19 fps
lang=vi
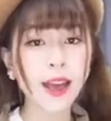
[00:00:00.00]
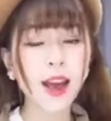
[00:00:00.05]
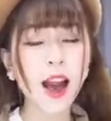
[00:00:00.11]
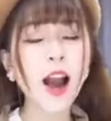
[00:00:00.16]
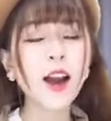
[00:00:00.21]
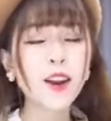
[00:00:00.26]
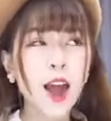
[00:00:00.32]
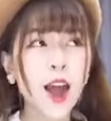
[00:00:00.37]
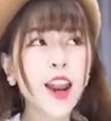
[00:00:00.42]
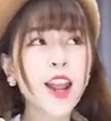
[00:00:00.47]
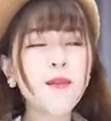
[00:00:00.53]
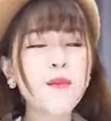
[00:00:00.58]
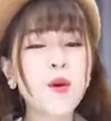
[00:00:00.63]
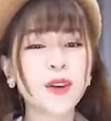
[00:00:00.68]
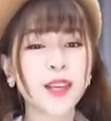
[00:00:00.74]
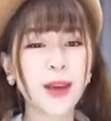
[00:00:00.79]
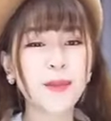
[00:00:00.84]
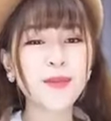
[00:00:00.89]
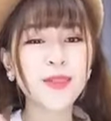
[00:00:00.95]
à, nón là
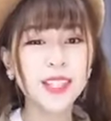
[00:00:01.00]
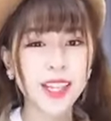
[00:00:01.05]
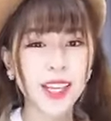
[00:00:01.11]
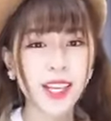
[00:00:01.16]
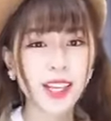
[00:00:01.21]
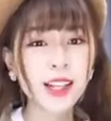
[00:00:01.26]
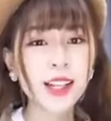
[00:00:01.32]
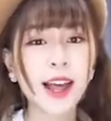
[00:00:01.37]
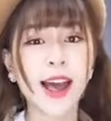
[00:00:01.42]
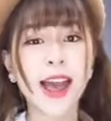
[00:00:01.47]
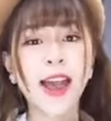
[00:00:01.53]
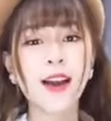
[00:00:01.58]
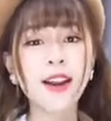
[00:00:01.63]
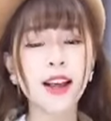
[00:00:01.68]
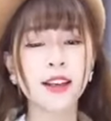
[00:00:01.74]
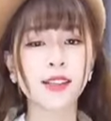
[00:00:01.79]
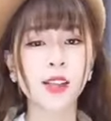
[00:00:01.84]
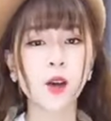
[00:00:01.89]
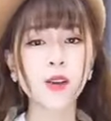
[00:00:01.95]
190 áo
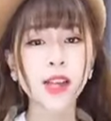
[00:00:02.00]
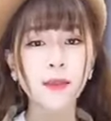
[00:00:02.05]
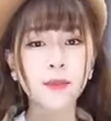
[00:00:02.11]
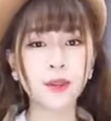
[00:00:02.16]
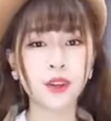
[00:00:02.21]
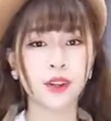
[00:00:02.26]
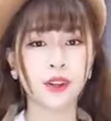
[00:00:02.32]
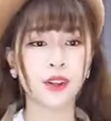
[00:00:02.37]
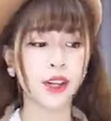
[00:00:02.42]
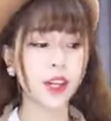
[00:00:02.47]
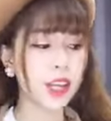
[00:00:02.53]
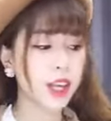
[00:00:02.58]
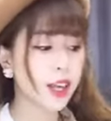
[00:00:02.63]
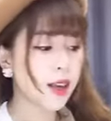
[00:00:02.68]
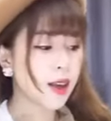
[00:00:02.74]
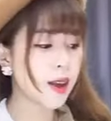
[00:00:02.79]
là 650